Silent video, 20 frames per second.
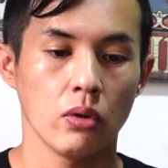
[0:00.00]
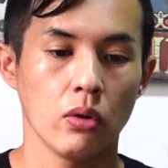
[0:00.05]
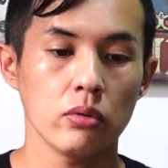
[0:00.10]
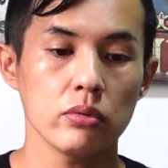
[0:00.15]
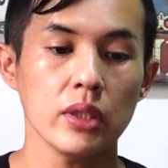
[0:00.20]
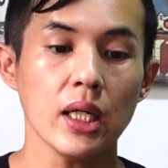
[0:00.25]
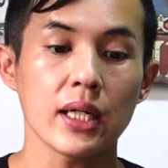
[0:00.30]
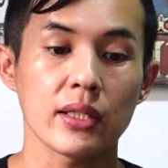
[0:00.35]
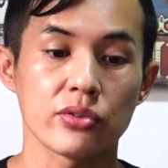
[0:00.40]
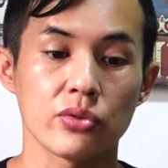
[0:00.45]

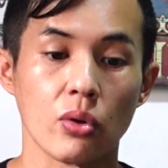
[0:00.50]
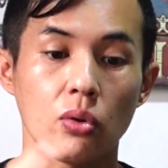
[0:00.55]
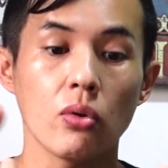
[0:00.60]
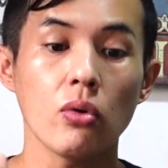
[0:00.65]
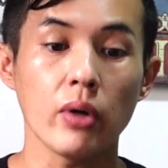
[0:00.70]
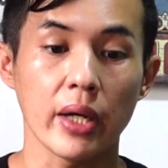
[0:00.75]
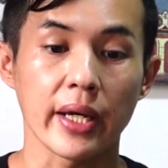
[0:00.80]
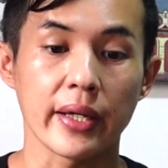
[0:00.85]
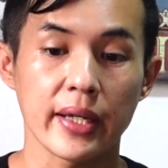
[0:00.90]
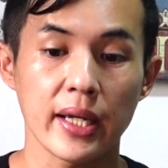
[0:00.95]
ほんならそ
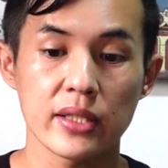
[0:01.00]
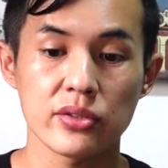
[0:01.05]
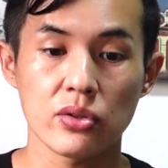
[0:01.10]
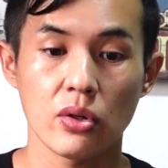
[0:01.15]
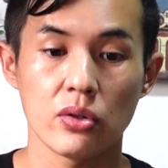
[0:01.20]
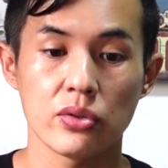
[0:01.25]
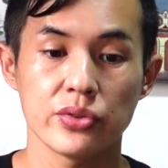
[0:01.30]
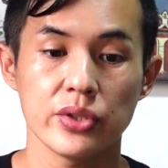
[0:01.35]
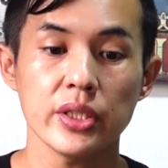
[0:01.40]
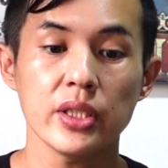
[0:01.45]
こへ
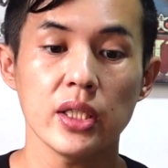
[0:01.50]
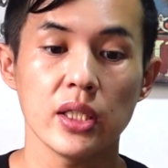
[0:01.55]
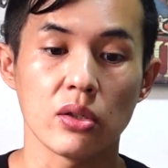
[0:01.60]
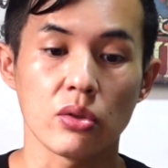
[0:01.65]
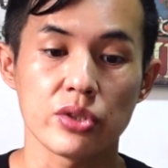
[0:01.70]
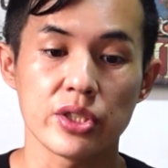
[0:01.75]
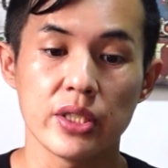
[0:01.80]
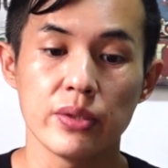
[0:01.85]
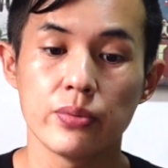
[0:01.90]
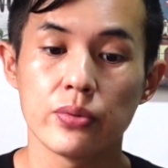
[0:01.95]
ケソンシティ
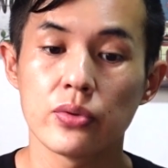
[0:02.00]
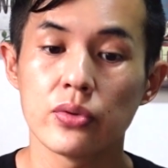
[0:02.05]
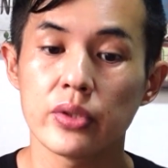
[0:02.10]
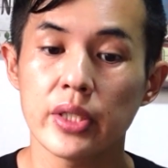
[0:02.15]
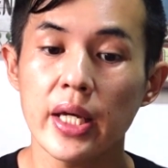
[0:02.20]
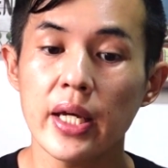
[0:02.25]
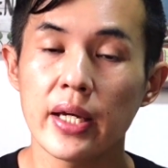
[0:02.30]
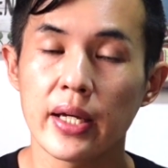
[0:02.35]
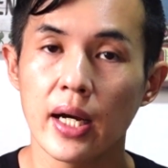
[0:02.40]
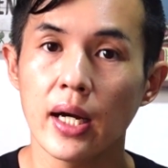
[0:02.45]
の私服
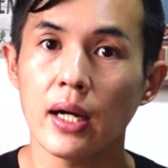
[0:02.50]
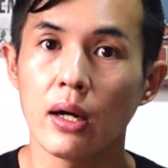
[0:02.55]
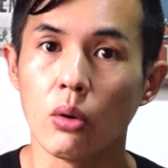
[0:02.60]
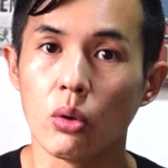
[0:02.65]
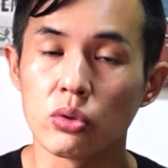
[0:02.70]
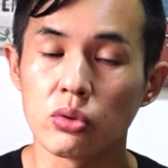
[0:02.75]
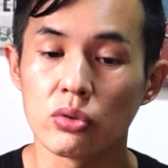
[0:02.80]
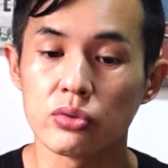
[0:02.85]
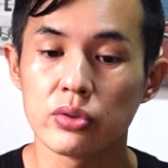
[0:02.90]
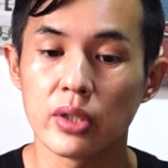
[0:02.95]
警官が
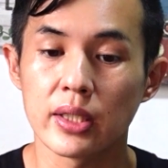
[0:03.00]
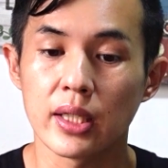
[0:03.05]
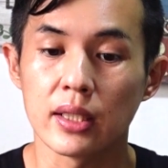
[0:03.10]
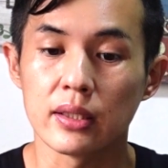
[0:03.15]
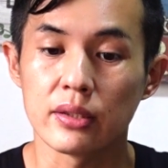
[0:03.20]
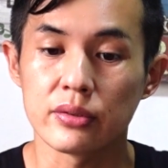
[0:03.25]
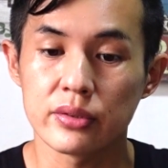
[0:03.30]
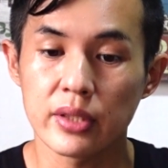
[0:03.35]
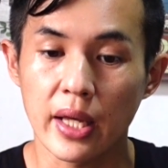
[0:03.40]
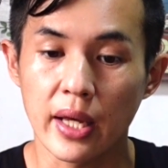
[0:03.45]
訪れた
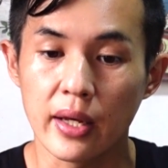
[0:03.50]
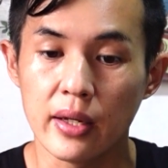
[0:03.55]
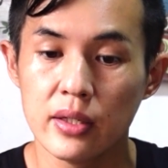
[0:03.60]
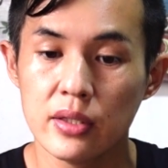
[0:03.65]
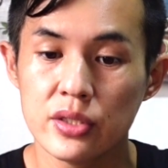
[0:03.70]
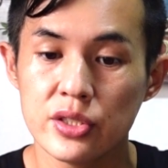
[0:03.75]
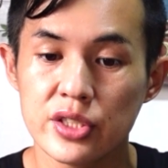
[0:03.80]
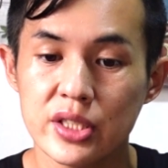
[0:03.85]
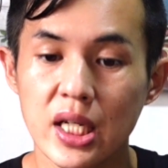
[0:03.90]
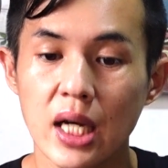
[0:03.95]
んですね。
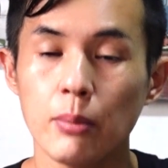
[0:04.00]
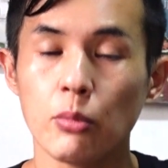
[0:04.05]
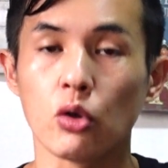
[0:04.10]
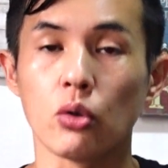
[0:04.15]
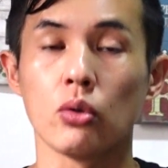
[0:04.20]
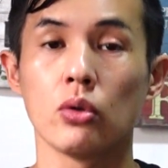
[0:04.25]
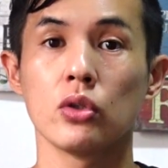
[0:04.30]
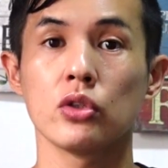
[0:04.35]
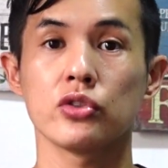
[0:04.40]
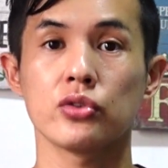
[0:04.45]
しか
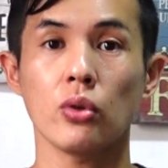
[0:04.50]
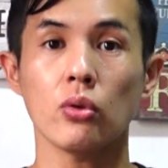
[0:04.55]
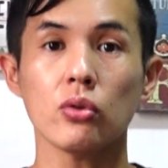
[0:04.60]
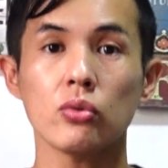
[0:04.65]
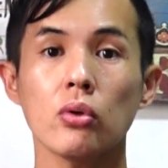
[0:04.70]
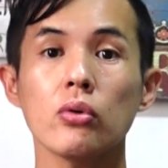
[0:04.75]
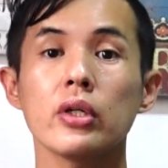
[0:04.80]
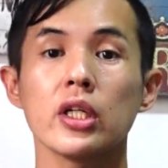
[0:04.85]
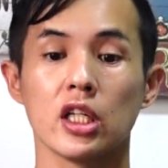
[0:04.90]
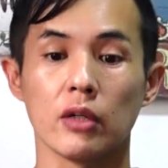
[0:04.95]
も、そ
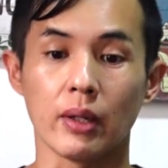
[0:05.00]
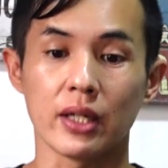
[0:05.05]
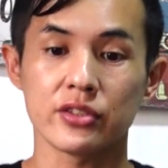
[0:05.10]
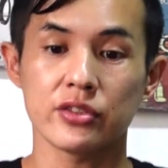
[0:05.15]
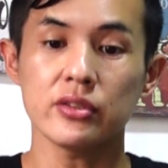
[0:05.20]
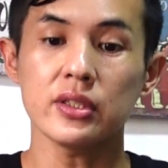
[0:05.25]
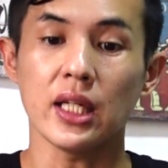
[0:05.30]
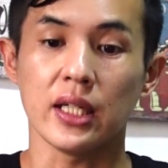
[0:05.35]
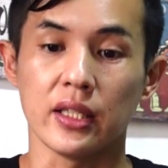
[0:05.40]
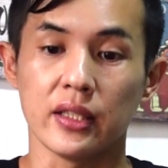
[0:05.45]
の時には
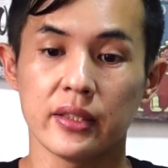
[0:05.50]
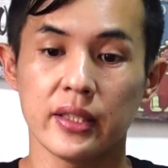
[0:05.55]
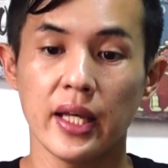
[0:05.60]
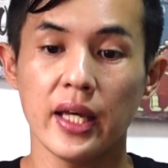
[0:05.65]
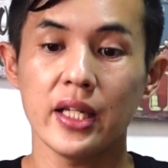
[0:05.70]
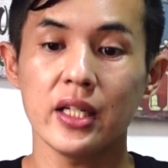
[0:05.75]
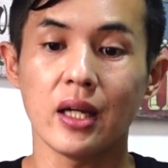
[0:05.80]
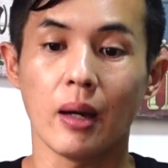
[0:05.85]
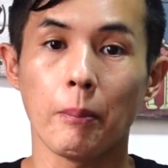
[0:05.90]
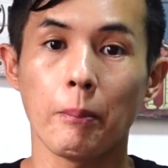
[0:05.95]
すでに
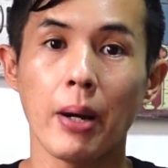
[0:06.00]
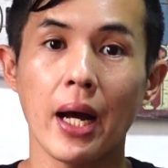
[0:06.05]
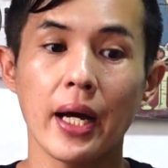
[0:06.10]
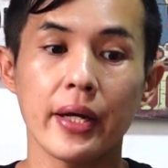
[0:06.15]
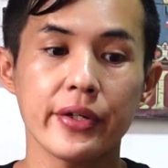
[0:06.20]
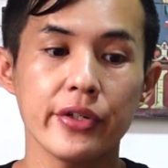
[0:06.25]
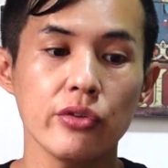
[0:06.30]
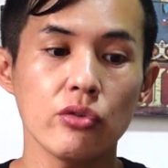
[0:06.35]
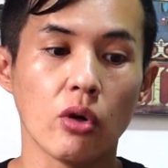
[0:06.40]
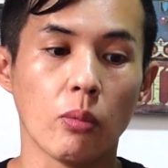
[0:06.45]
手には
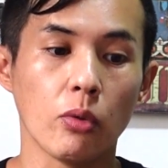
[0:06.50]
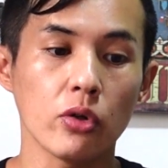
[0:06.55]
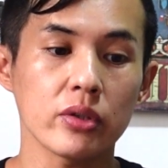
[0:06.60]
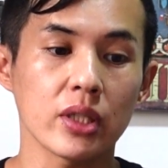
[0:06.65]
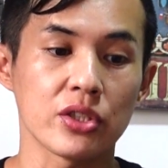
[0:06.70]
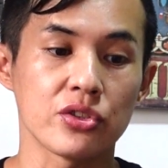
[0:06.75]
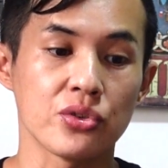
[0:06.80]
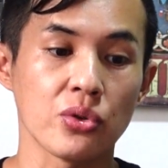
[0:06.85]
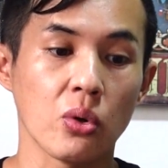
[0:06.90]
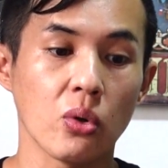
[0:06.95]
パキュンを持っ
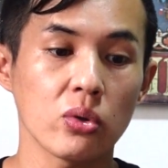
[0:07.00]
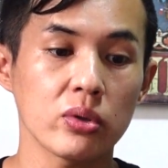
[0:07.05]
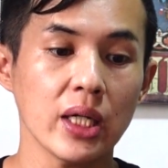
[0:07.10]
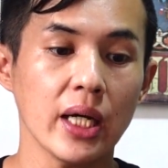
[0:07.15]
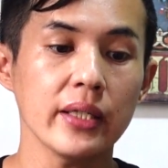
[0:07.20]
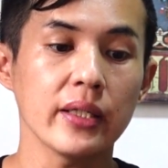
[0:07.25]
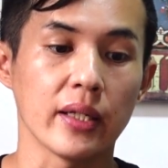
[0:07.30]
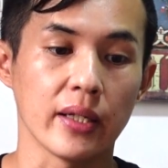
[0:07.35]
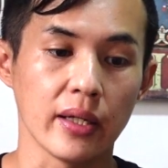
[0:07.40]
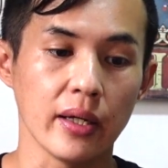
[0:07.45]
た状
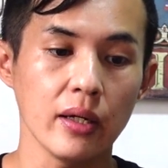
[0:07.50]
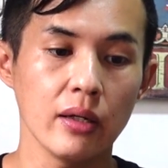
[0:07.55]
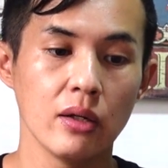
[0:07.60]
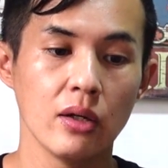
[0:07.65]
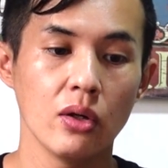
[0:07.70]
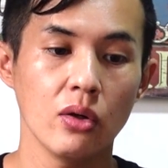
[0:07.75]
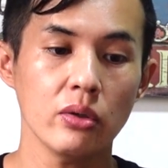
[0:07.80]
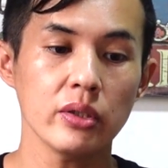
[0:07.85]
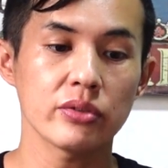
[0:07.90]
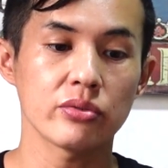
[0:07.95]
態でね、ほい